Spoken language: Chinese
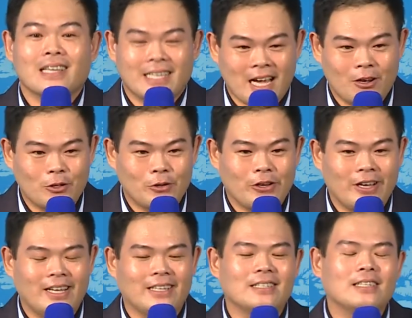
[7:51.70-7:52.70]
要，对不
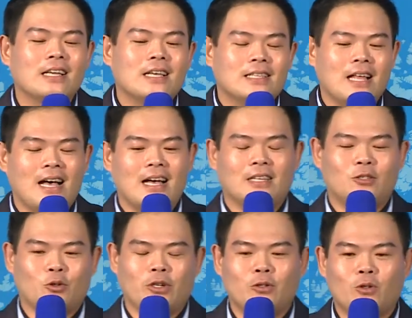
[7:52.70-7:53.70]
对？那
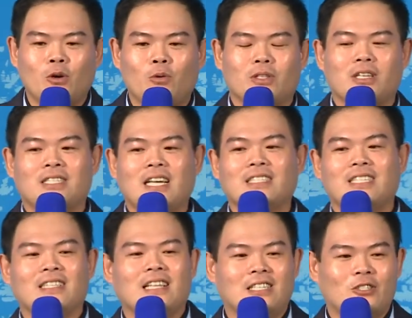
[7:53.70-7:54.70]
所以说，我的上
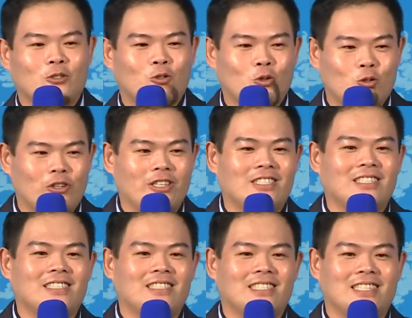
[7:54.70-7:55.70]
线他就做对了一
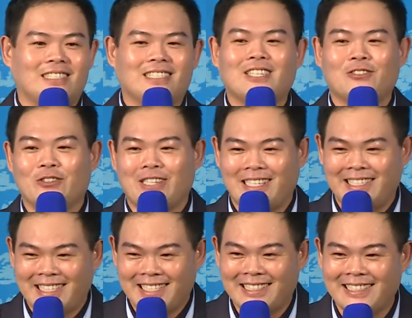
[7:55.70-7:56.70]
件事情，叫做跟
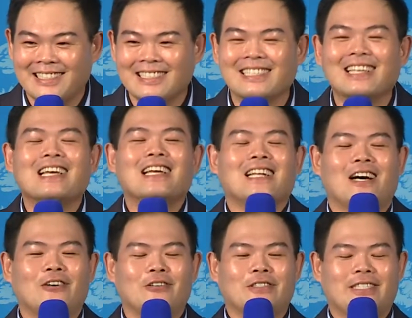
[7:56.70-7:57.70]
进。然
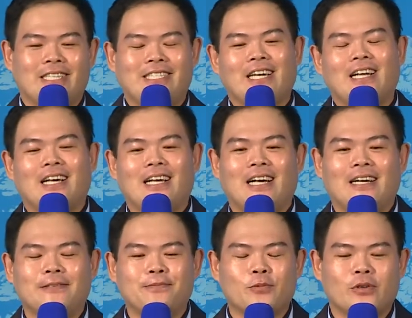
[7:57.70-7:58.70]
后接下来
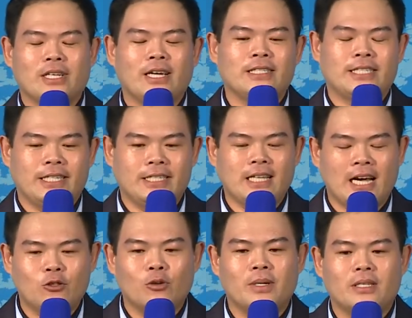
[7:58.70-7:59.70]
啊，我在经营
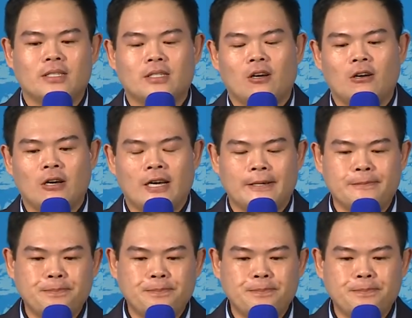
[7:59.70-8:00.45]
爱多美的时候啊。